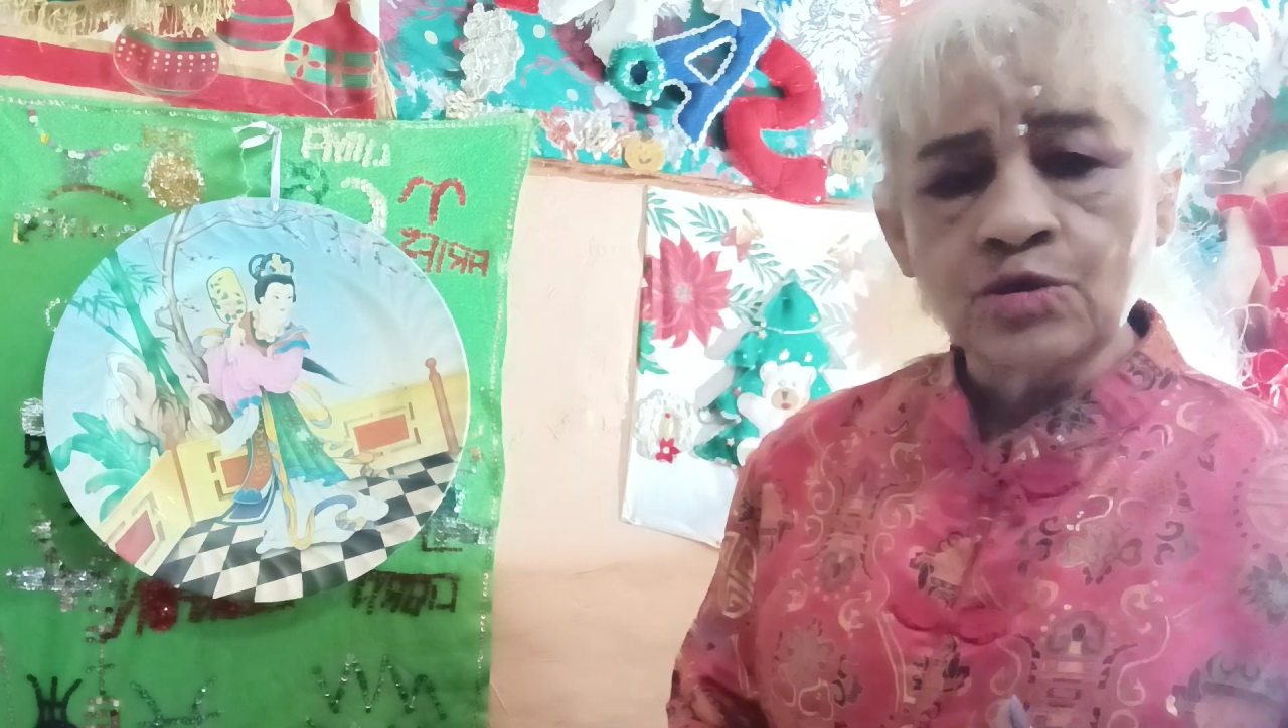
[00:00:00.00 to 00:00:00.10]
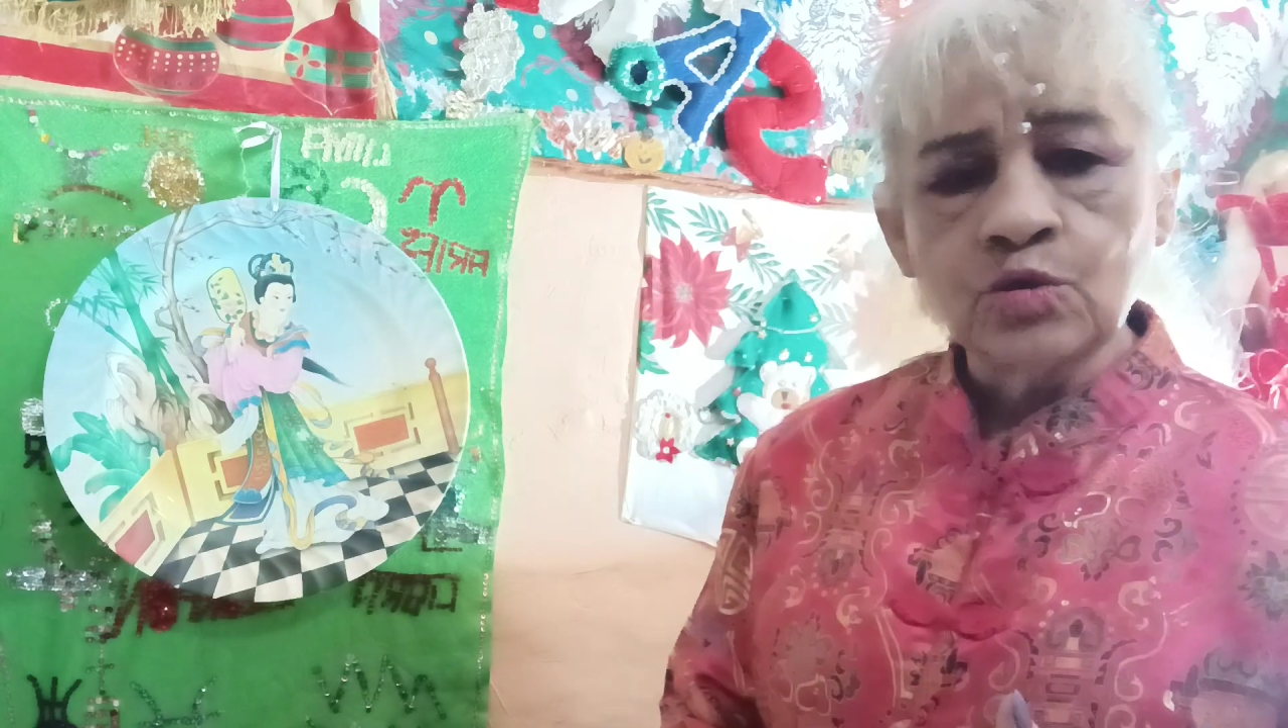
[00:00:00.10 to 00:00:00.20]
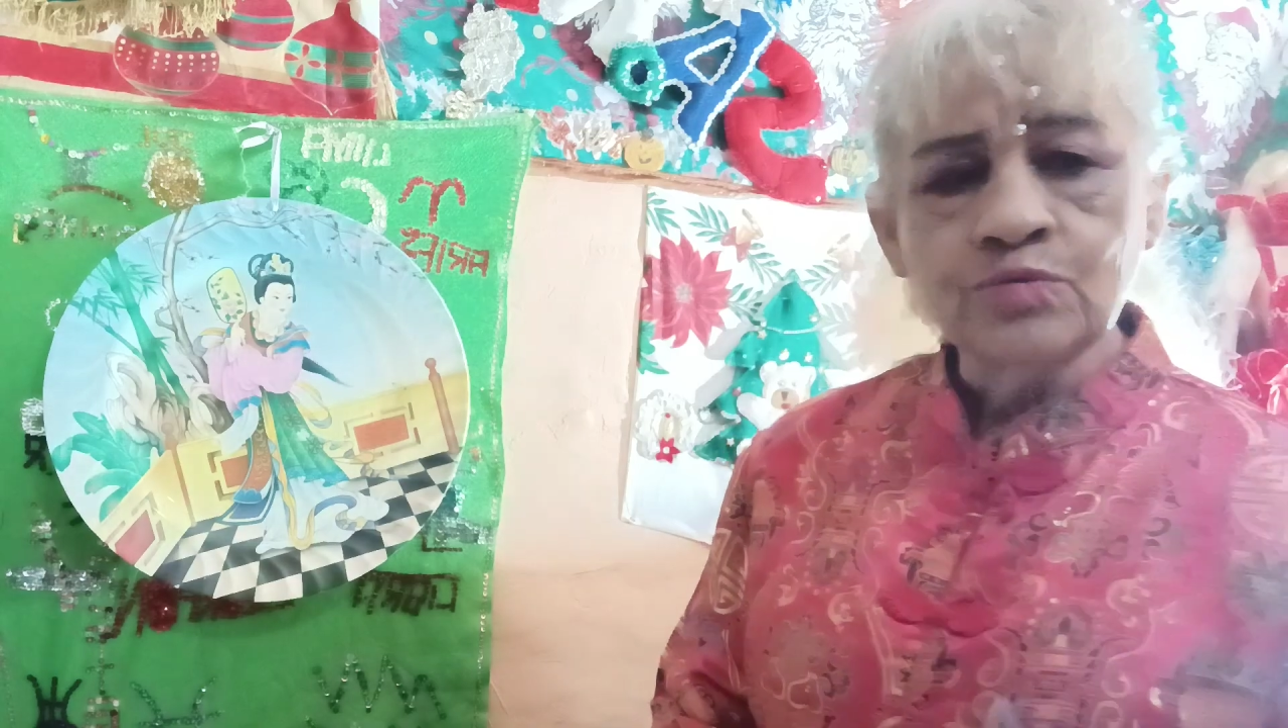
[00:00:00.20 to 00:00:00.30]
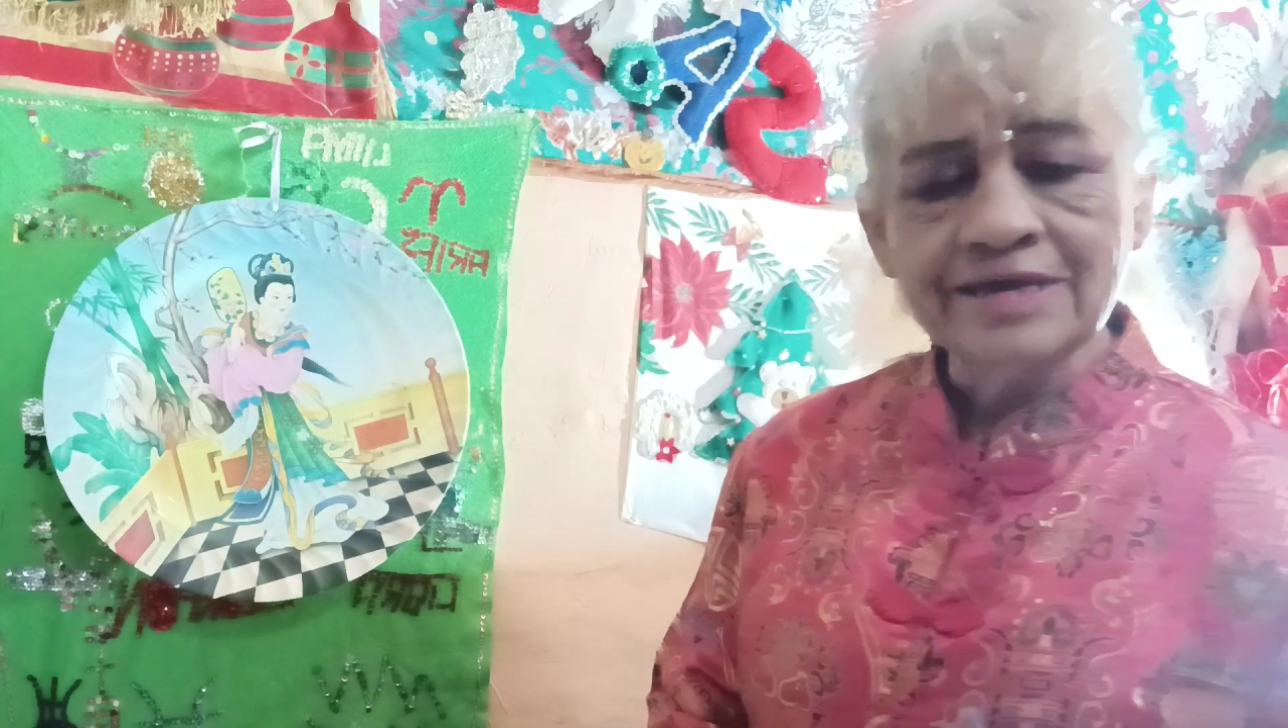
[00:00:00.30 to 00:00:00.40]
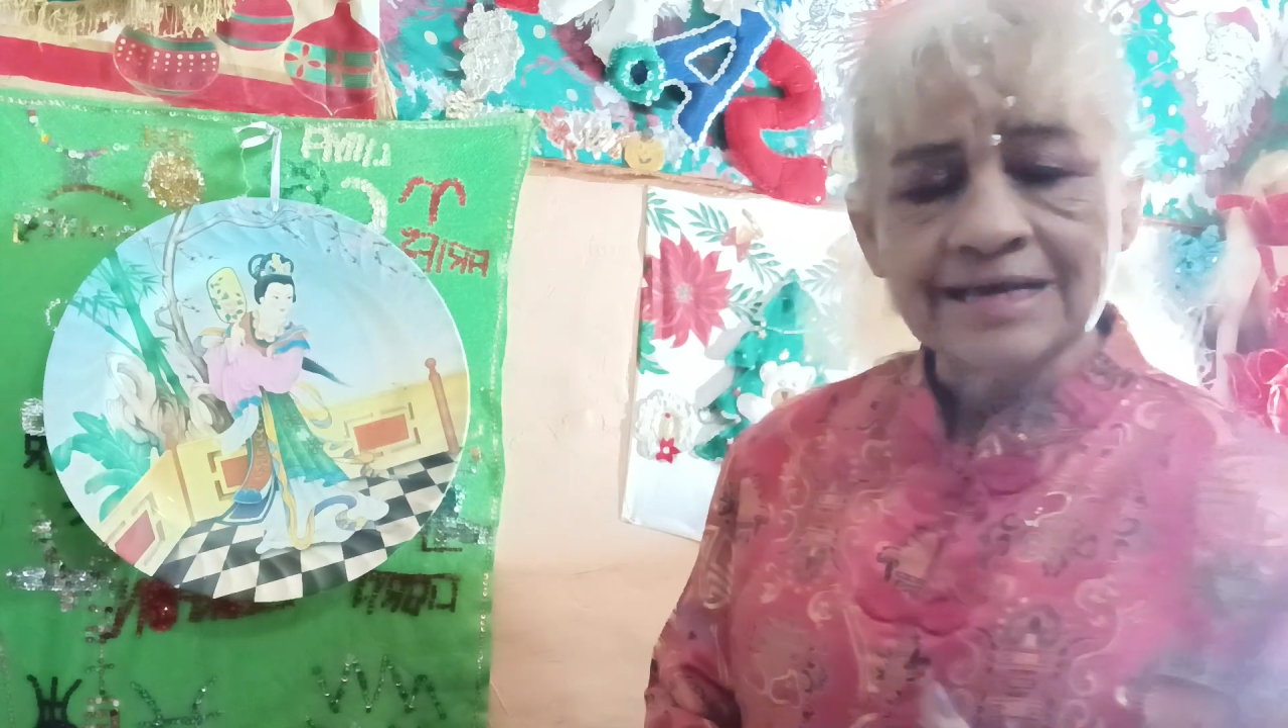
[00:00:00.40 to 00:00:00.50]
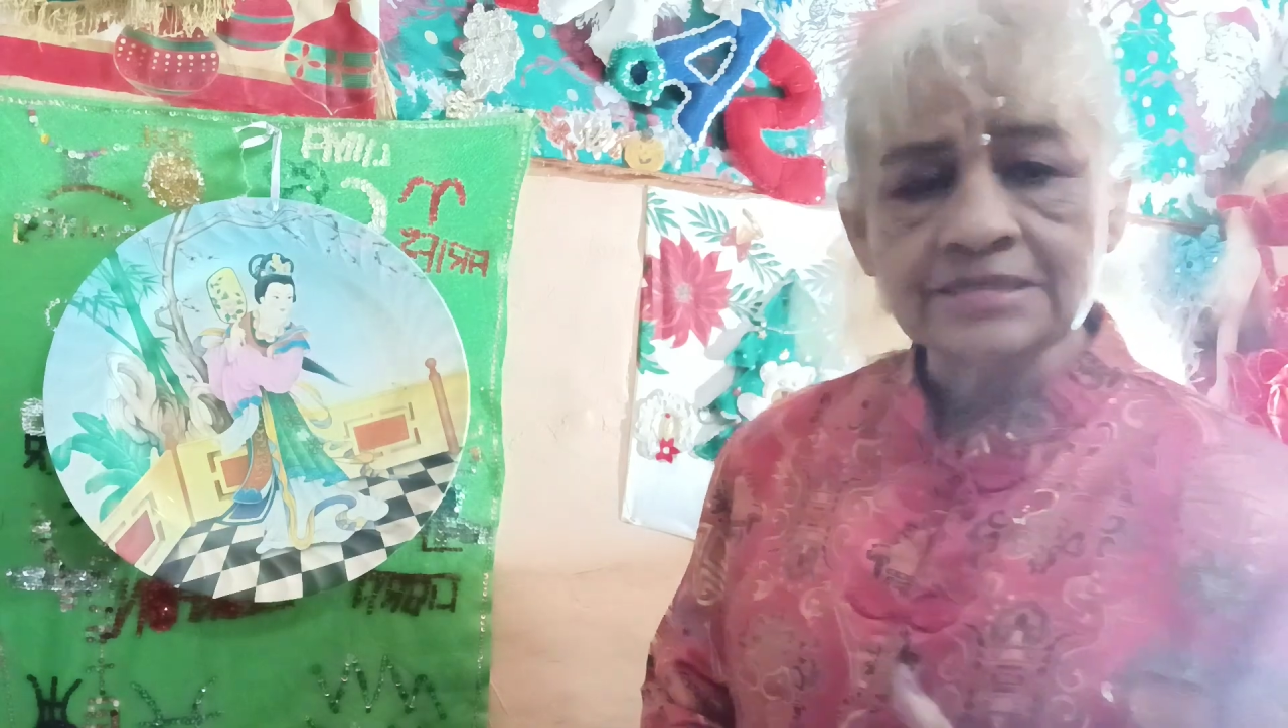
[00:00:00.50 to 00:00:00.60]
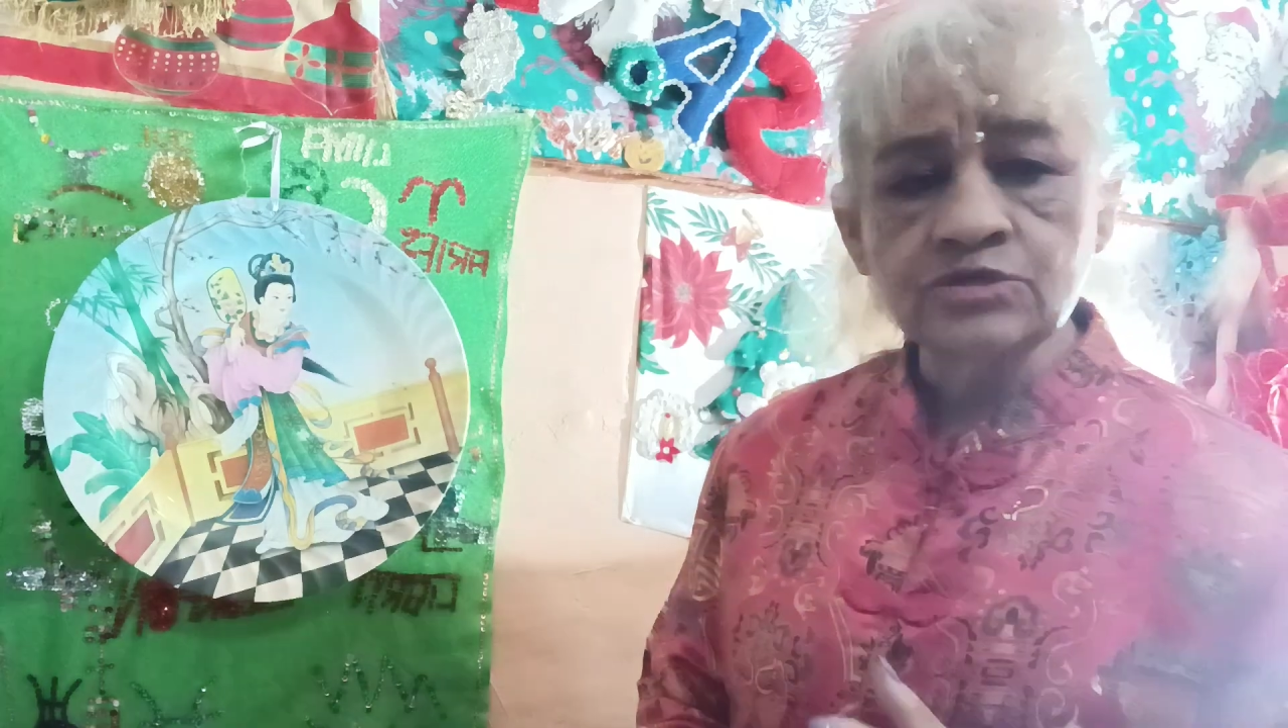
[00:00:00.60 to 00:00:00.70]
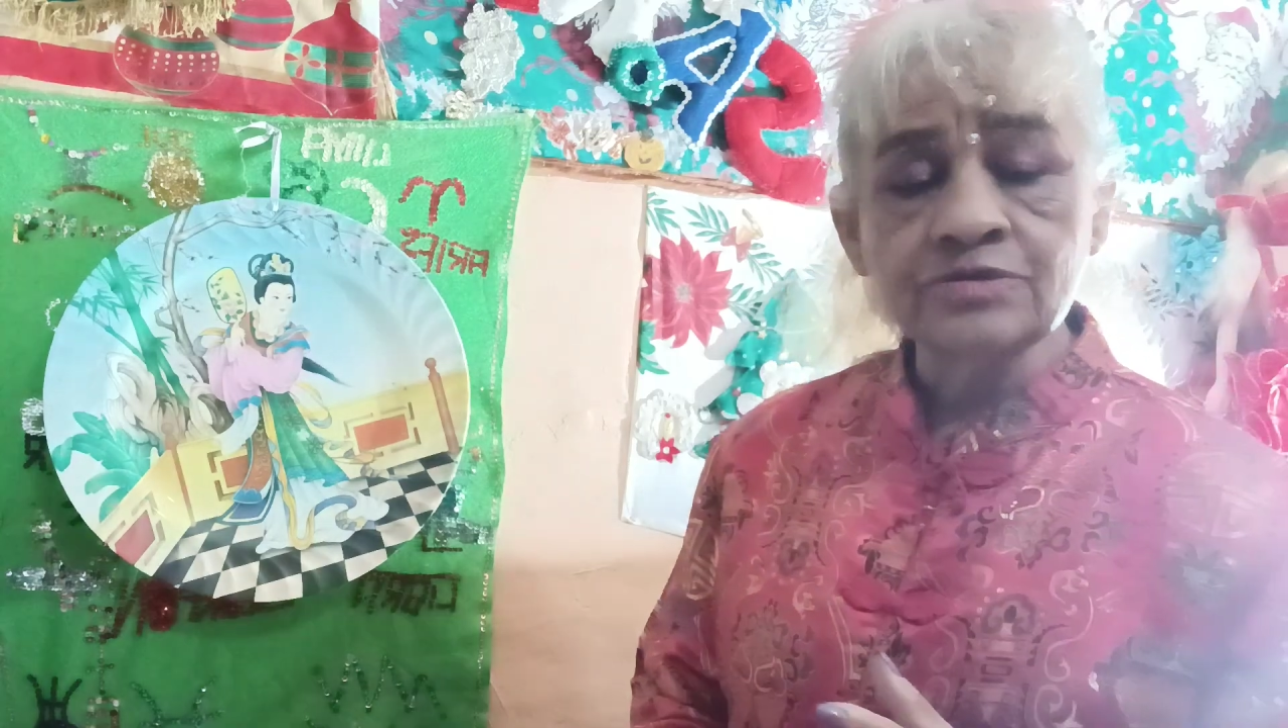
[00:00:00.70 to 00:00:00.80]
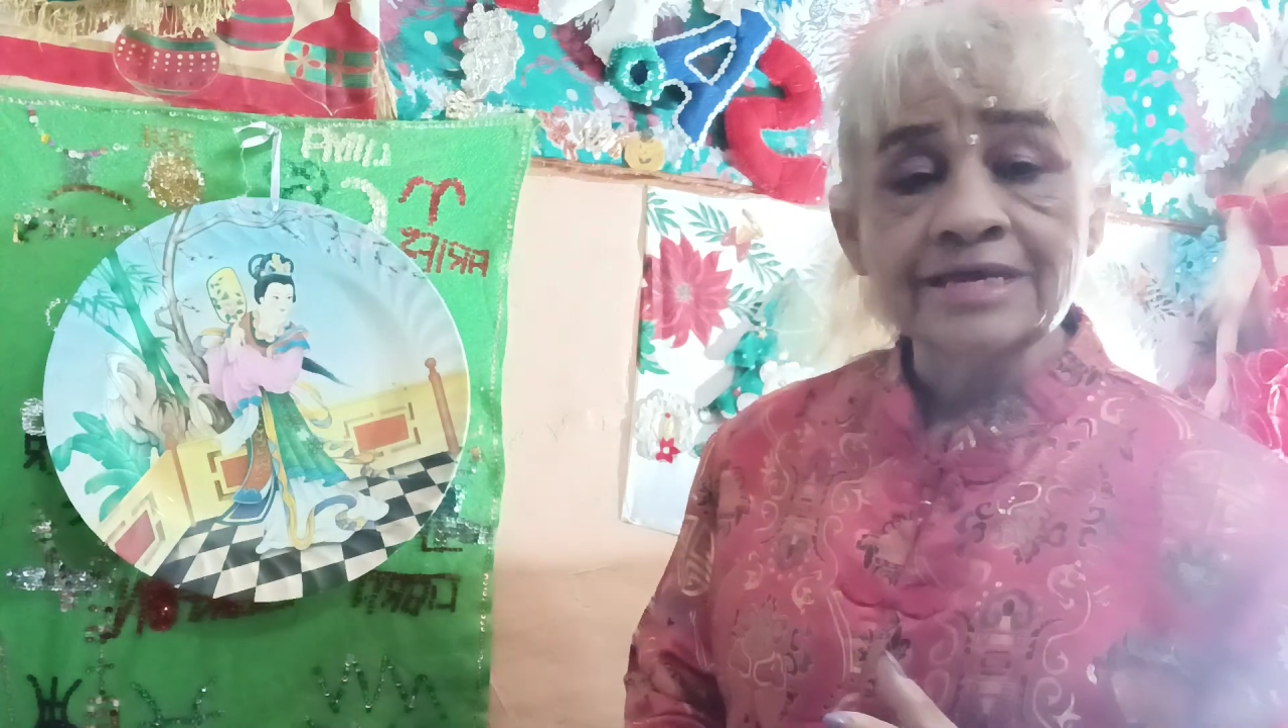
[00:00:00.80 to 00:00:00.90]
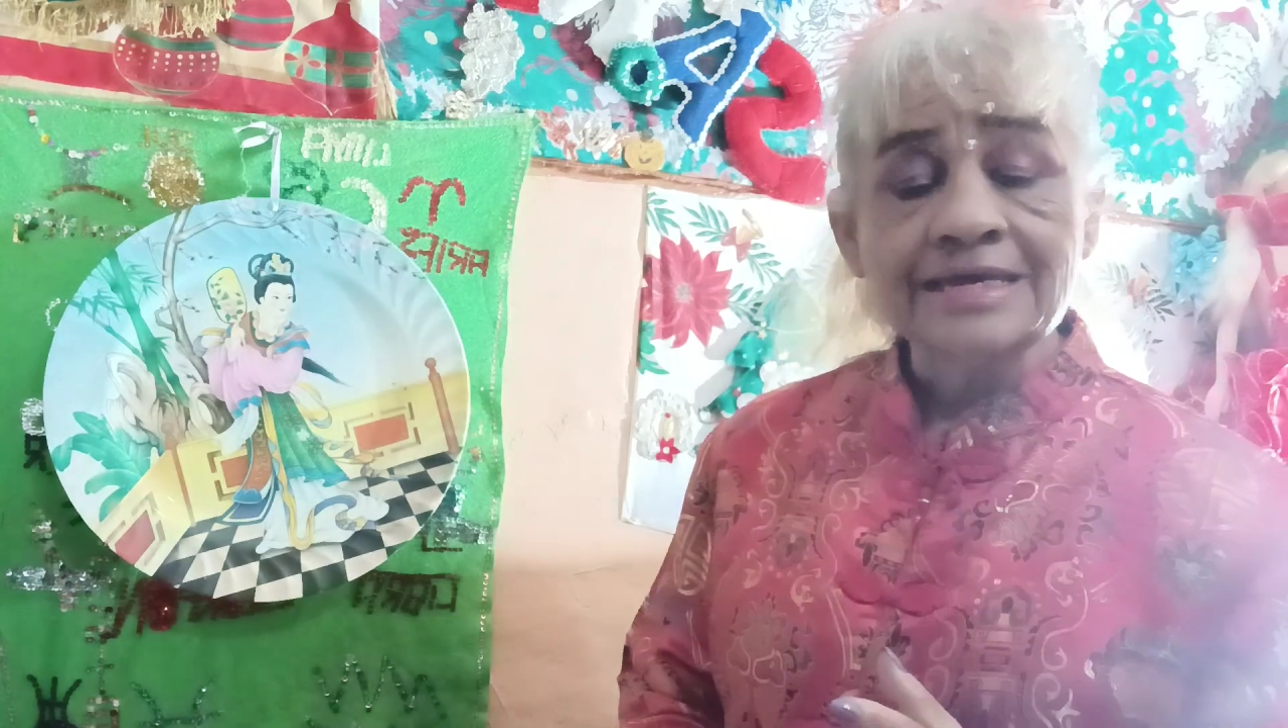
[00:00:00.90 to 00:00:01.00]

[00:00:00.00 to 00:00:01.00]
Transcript: ubicación.